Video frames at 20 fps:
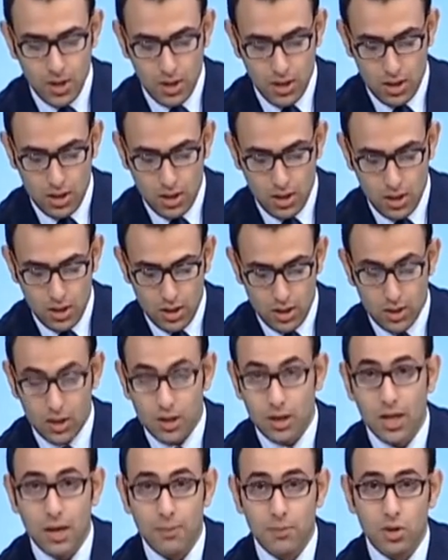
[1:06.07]
آه،
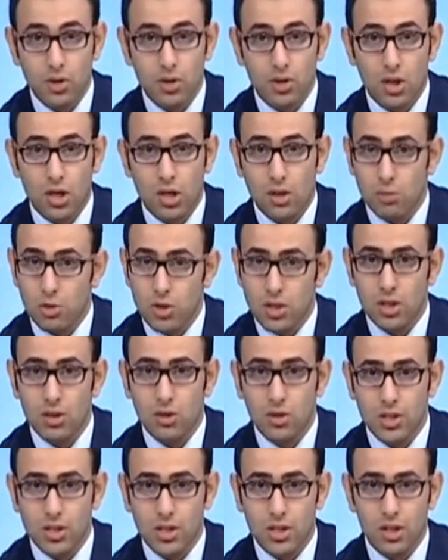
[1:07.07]
الكابتن طاهر أبو زيد
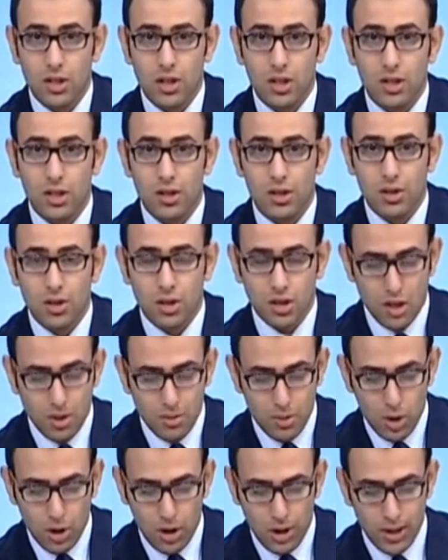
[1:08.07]
وزير الرياضة
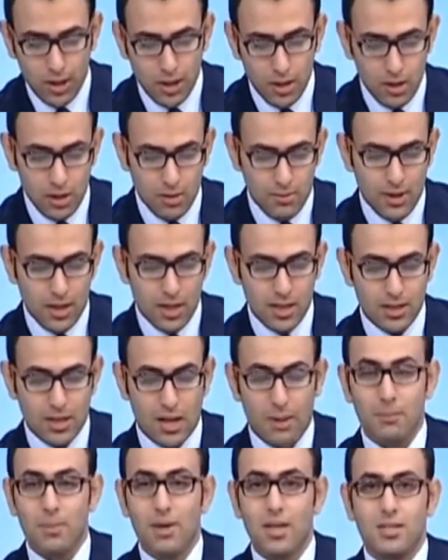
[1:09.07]
بيحيل مجلس
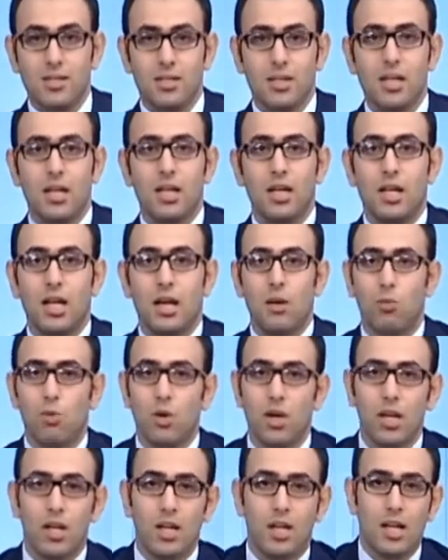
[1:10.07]
عباس
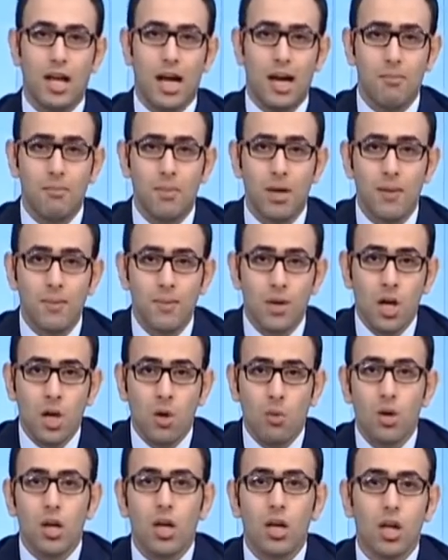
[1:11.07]
للأموال الأموال العامة
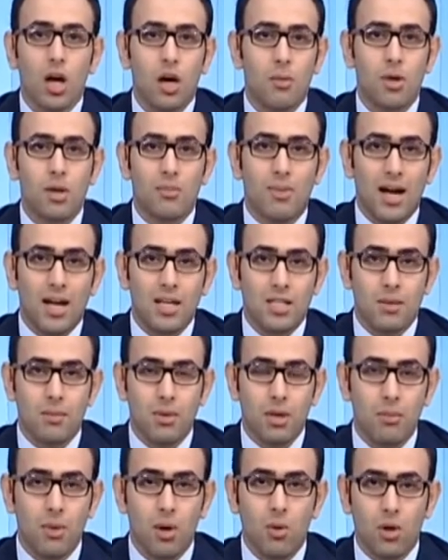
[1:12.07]
والخبر
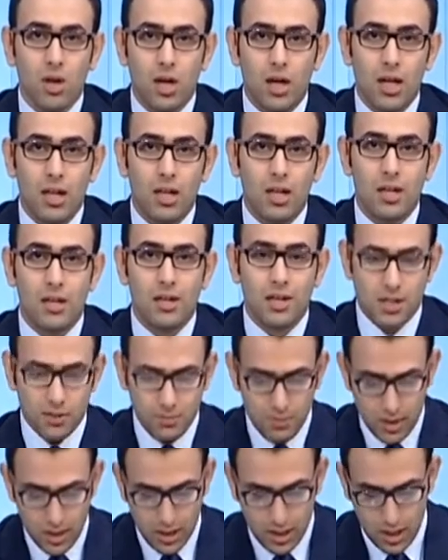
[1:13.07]
بحسب الموقع
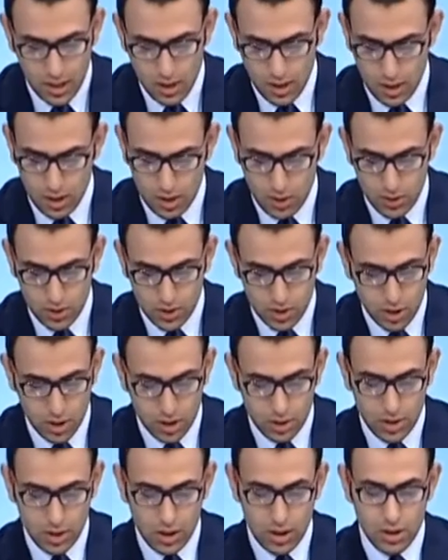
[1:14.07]
الرسمي
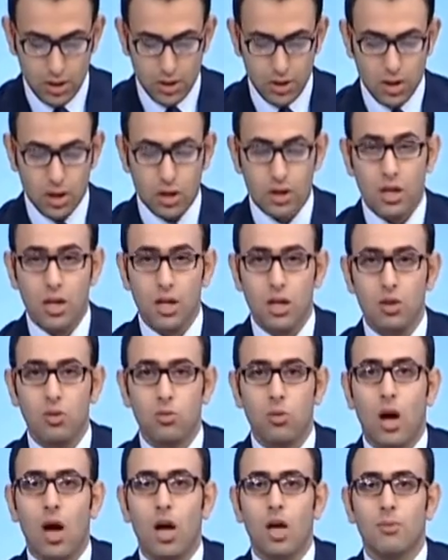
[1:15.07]
لوزارة الرياضة
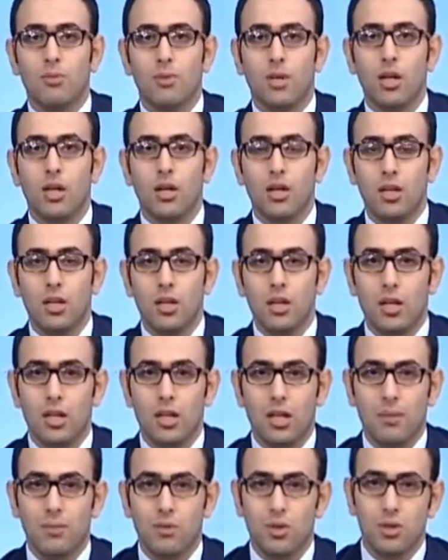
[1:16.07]
أنه عقب تلقي
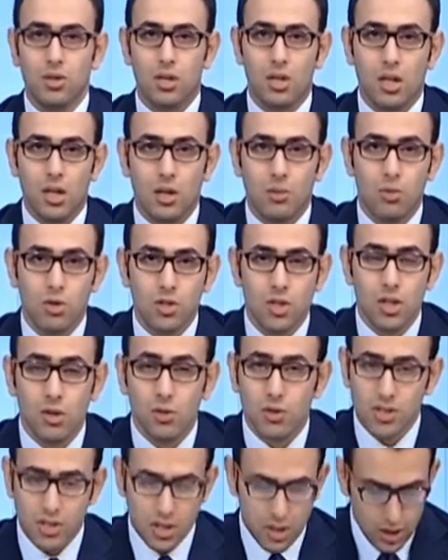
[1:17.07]
الكابتن طاهر أبو
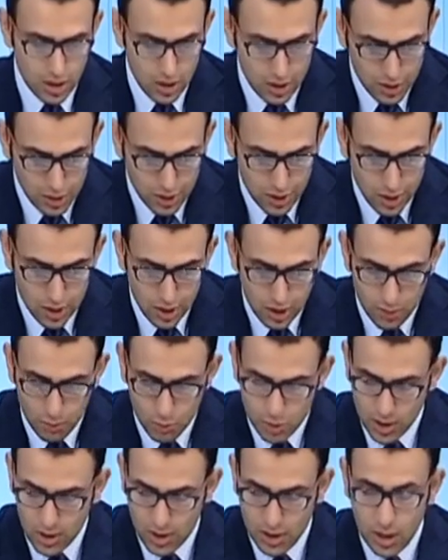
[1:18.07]
زيد وزير الرياضة
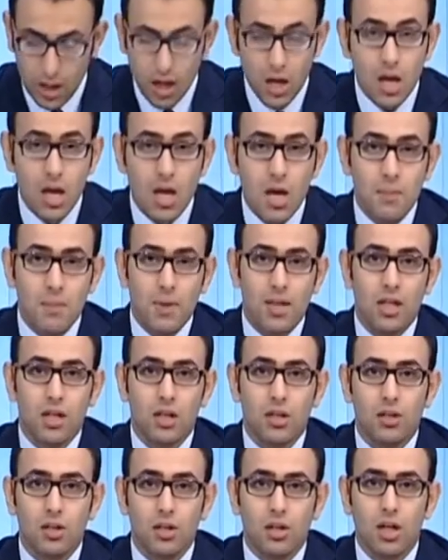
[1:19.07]
مذكرة من
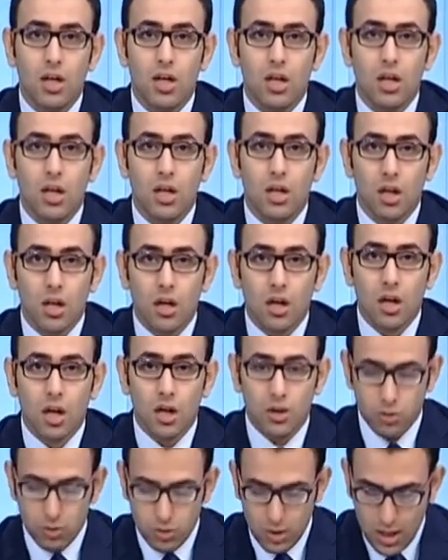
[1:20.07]
الإدارة
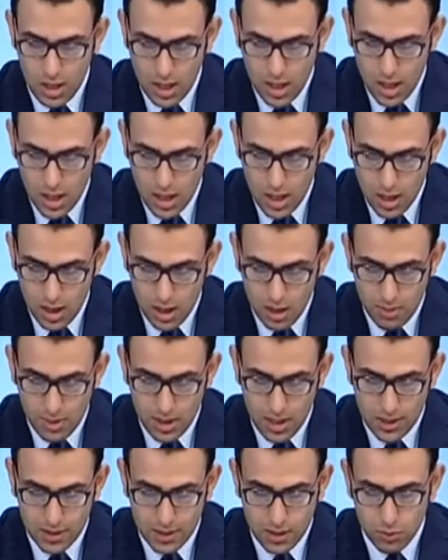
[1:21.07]
القانونية آه،
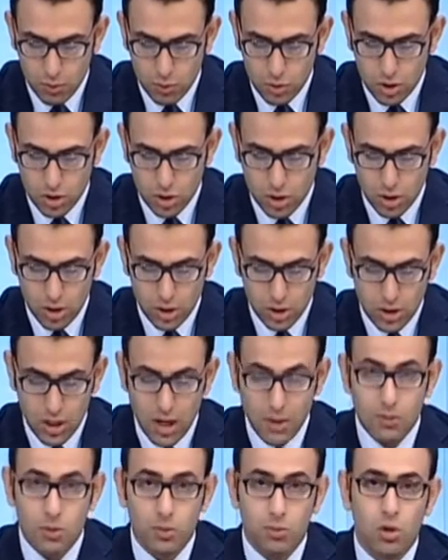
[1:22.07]
برئاسة المستشار رضا
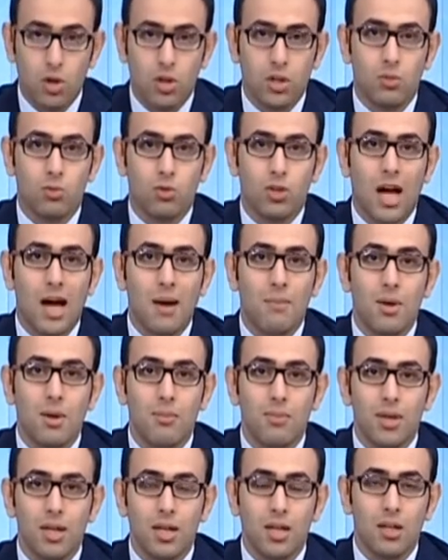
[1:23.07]
عبد المعطي مدعمة
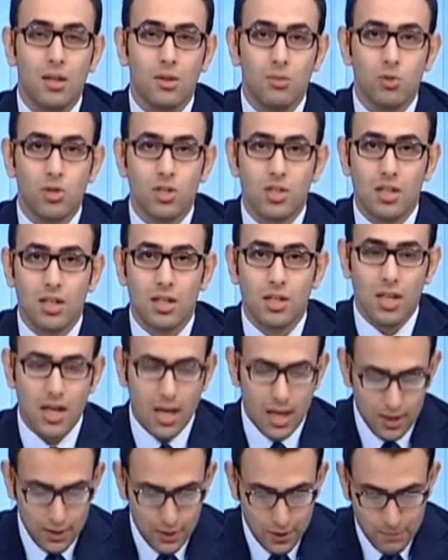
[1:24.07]

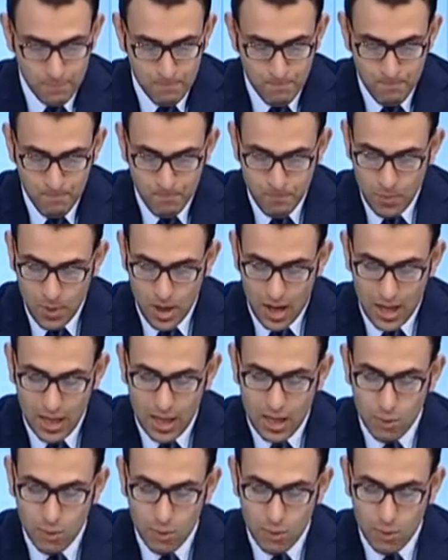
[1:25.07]
بالمستندات على